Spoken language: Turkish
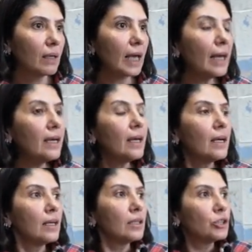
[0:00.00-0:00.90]
Yani
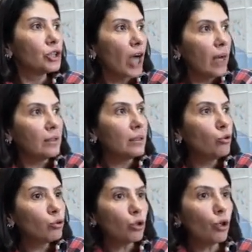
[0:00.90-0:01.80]
e,
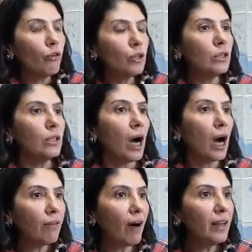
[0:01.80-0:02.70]
yüksek ovanın
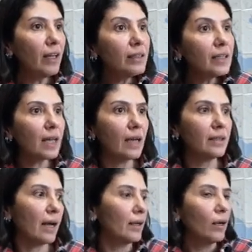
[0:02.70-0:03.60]
havaalanı da
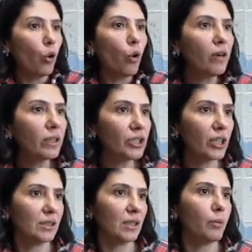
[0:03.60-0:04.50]
zaten ovanın
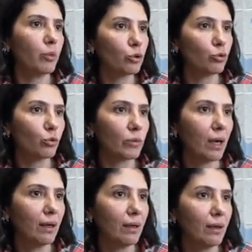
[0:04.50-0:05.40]
içerisinde yapılmış
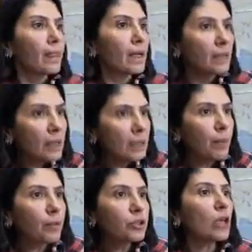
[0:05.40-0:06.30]
durumda. E,
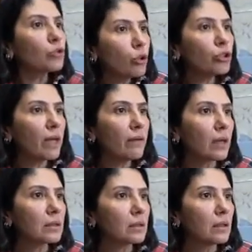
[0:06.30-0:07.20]
yapılacak çok şey
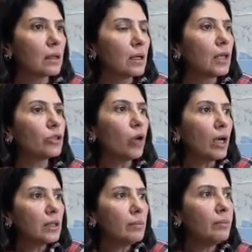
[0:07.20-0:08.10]
var. E, şu
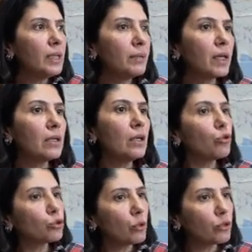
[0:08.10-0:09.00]
anda bildiğim kadarıyla
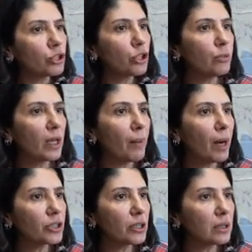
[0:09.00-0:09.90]
yüksek ovada çalışmalar
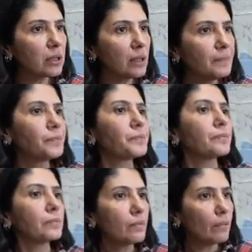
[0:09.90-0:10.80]
başlatıldı.
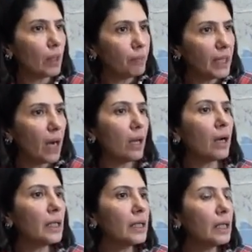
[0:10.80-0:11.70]

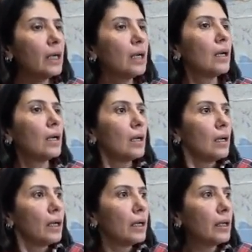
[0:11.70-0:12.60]
Binalarla ilgili
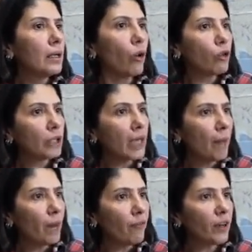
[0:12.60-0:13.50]
e, oradaki
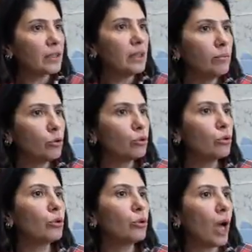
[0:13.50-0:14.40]
hem AFAD
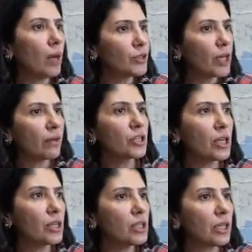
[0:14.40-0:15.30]
Müdürlüğü hem Çevre
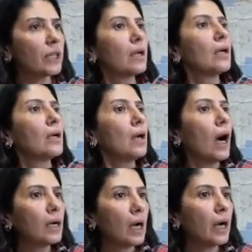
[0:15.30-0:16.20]
Şehircilik
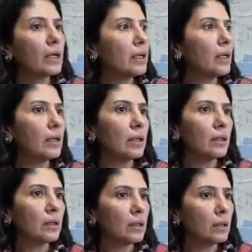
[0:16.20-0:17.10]
Hakkari'de e,
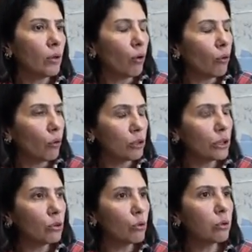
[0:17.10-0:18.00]
ok,
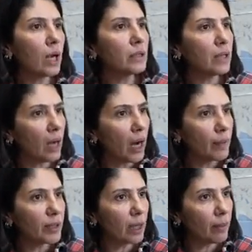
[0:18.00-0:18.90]
ilkokullarda
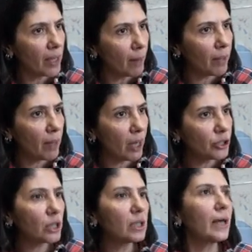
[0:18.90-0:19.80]
arama tarama yapmaya
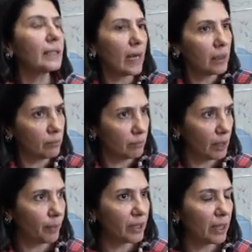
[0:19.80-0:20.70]
başladılar. Yani
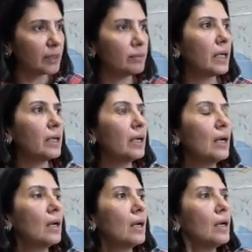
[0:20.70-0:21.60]
yapı denetimlerini
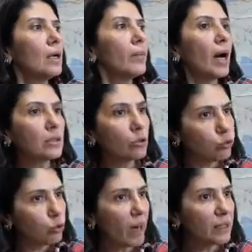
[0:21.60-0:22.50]
bazı
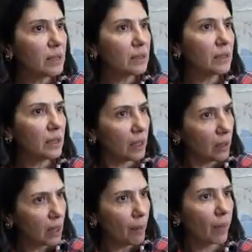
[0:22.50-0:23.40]
kültür merkezlerinde
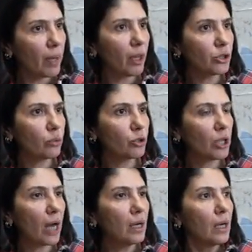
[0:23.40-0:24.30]
de yapmaya
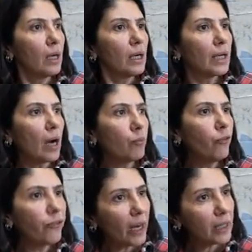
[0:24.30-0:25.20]
başlamışlar. Ya bu
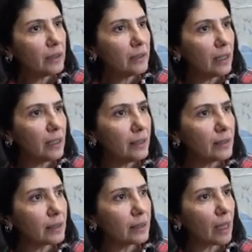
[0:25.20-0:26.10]

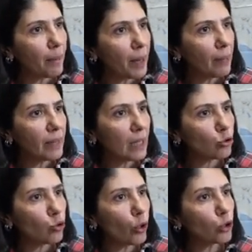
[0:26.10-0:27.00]
farkındalığın depremden
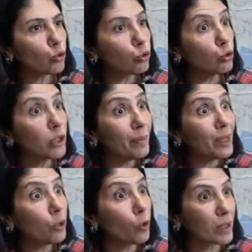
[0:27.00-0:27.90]
sonra
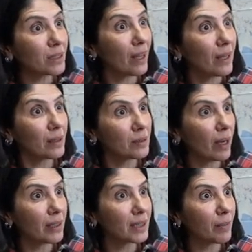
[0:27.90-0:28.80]
sürdürülebilir olması lazım
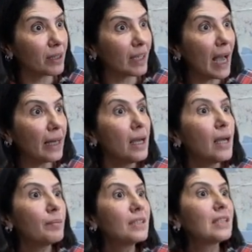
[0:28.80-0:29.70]
aynı zamanda. Yani
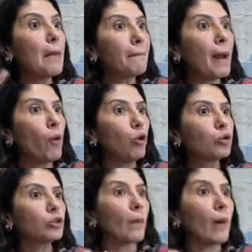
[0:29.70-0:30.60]
biz deprem
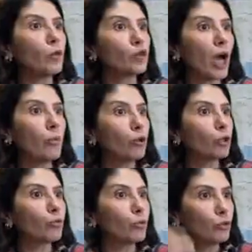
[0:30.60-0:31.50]
oldu tamam 3 ay
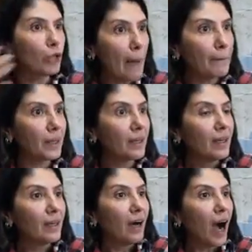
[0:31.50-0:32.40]
boyunca bunu yap
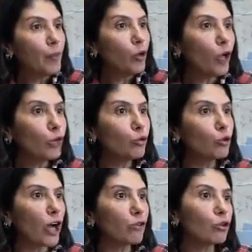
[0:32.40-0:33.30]
ama ondan sonra
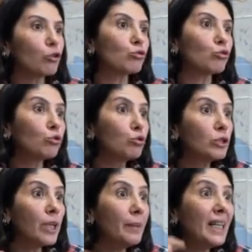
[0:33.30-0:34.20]
3 ay sonra
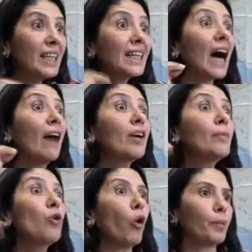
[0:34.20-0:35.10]
sürdürülebilirlik
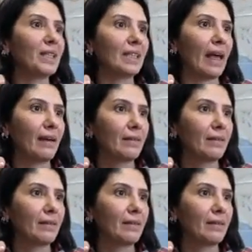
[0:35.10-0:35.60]
kavramı yok bizde.